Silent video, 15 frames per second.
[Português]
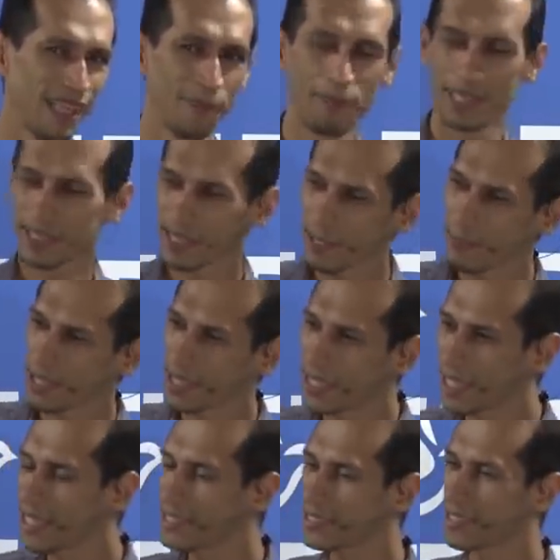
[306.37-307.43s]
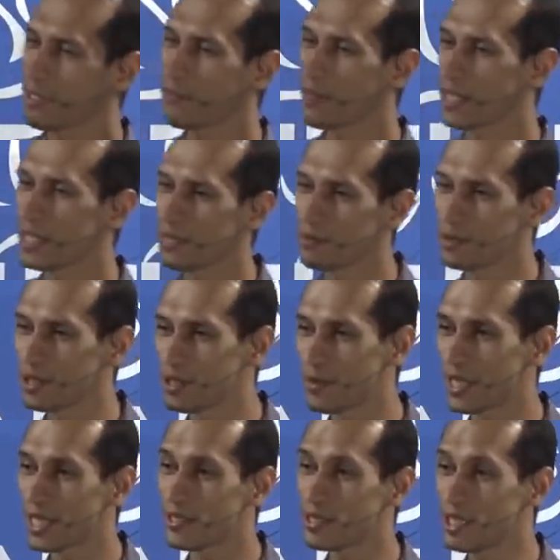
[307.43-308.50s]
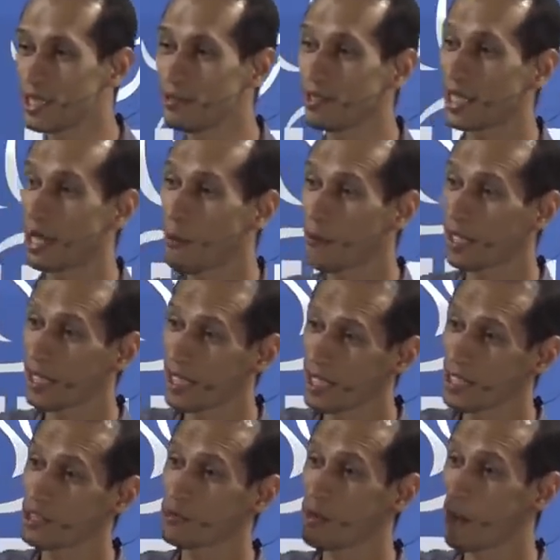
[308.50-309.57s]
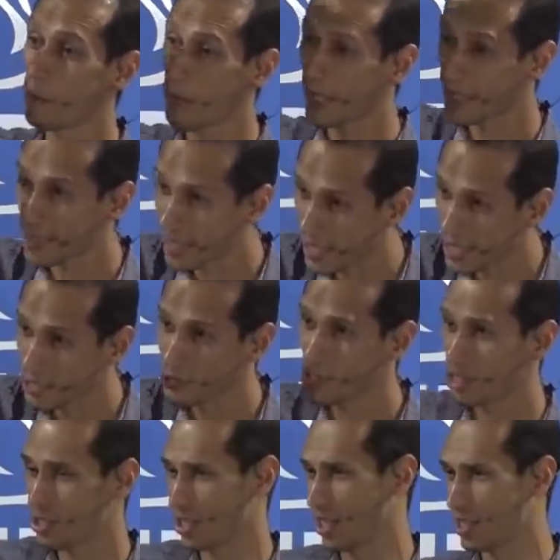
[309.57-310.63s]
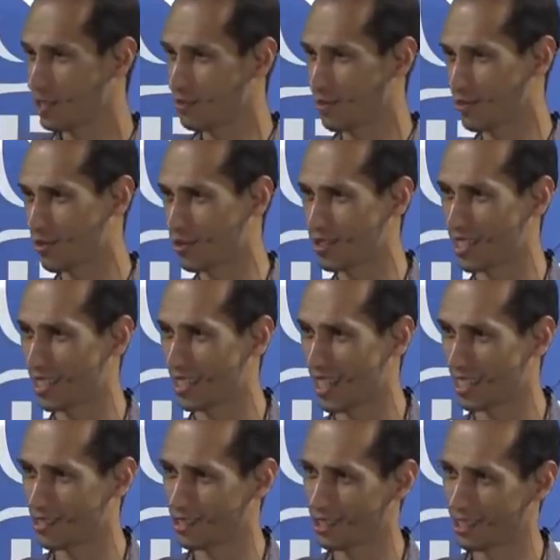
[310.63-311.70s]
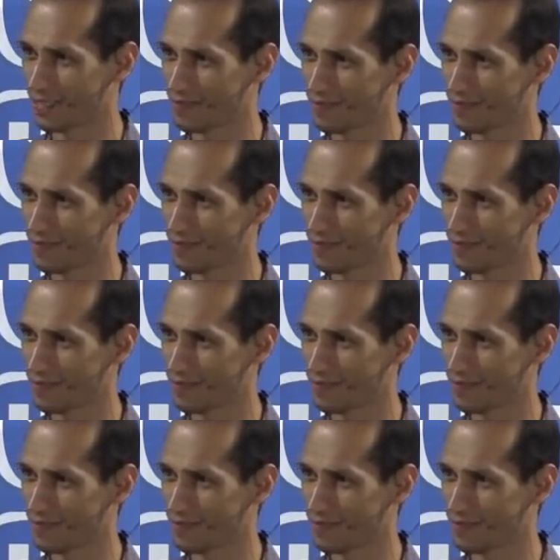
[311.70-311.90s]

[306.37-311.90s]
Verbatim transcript: Perceba que quem está falando que não era digno era alguém que tinha uma patente diante de uma sociedade.